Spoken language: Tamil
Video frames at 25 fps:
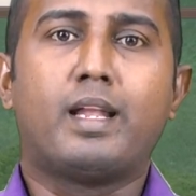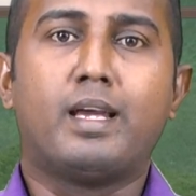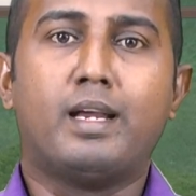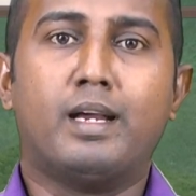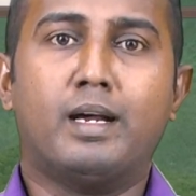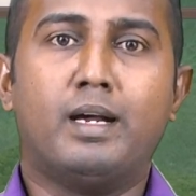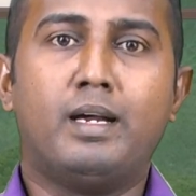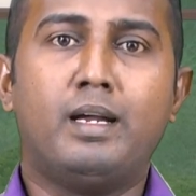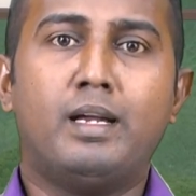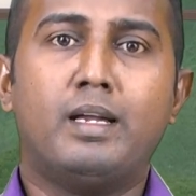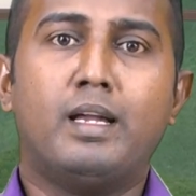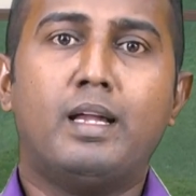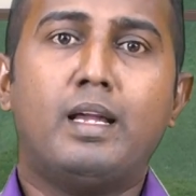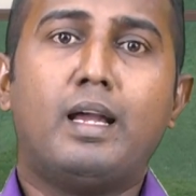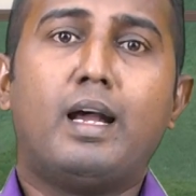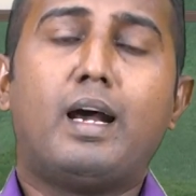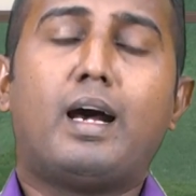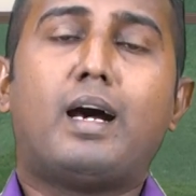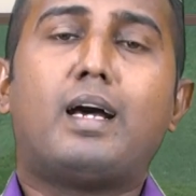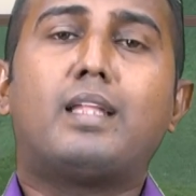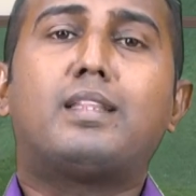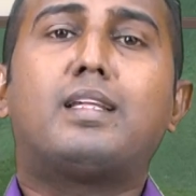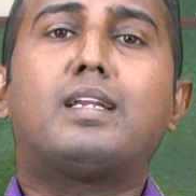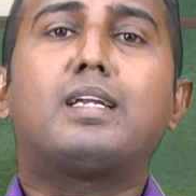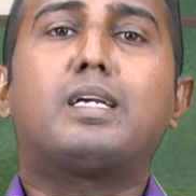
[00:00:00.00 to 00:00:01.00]
ஆனால்
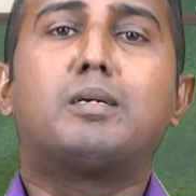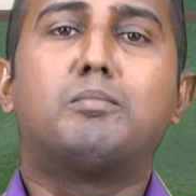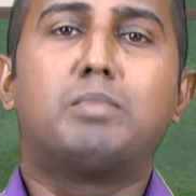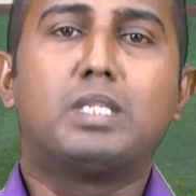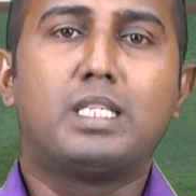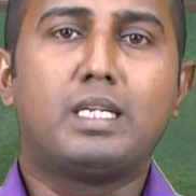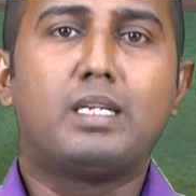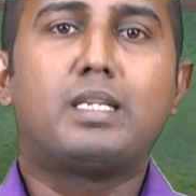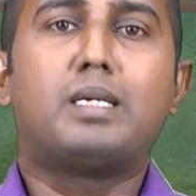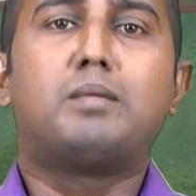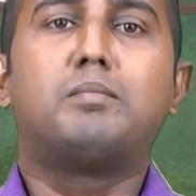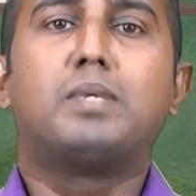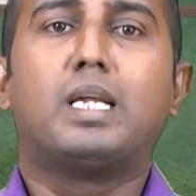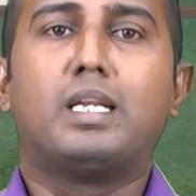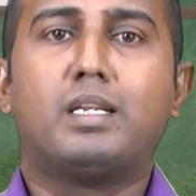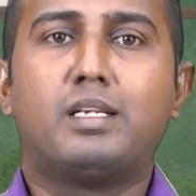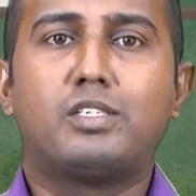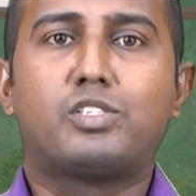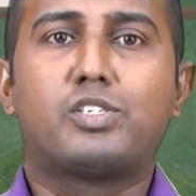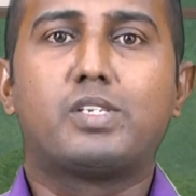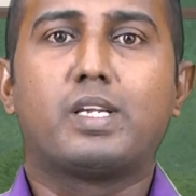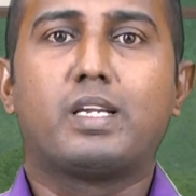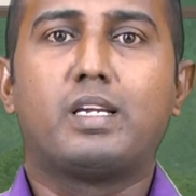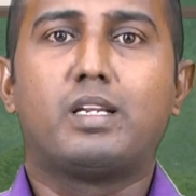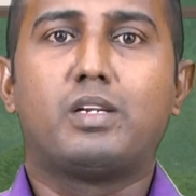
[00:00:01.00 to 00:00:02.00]
அதற்கு பதில் நாம்
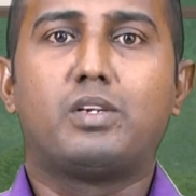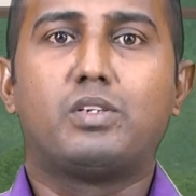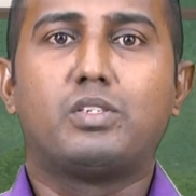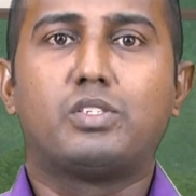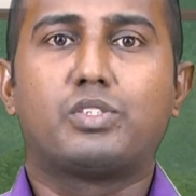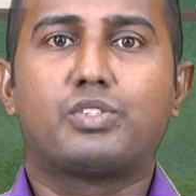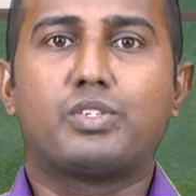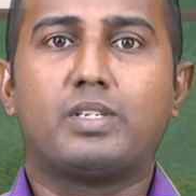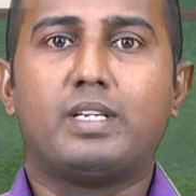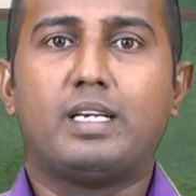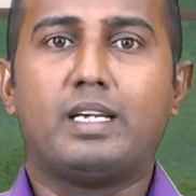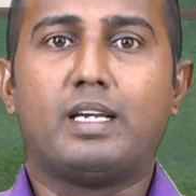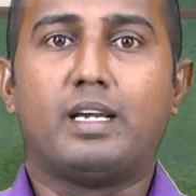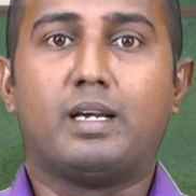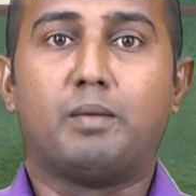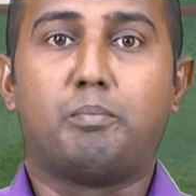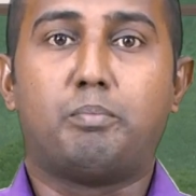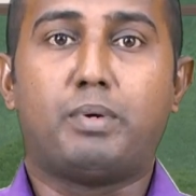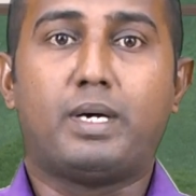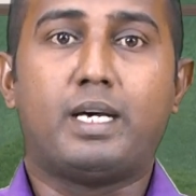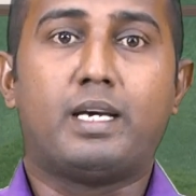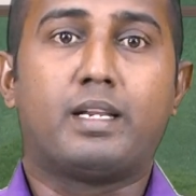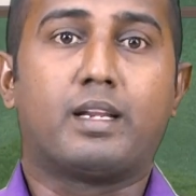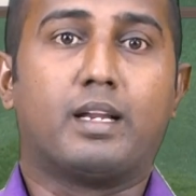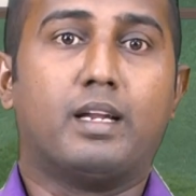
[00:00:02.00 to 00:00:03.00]
என்ன செய்கிறோன்னு சொன்னால்
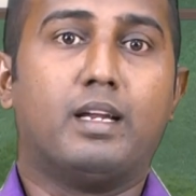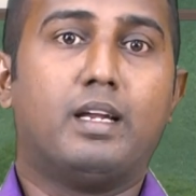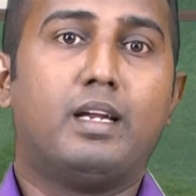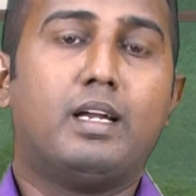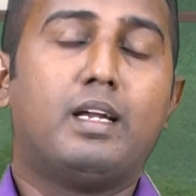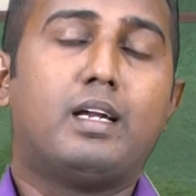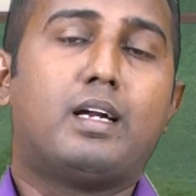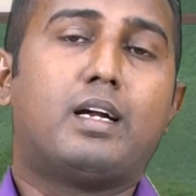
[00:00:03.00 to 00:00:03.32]
பாரு